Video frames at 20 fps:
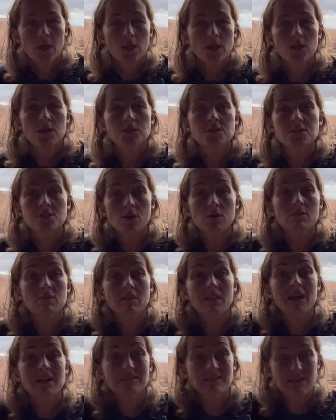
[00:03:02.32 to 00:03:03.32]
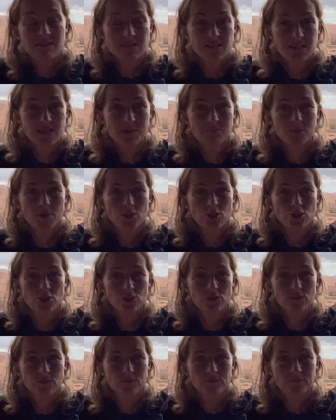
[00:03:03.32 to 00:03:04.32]
i co dla nas
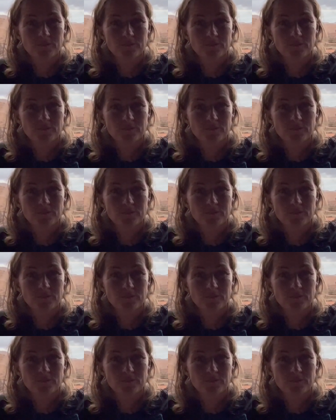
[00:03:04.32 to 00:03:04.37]
zamierzył.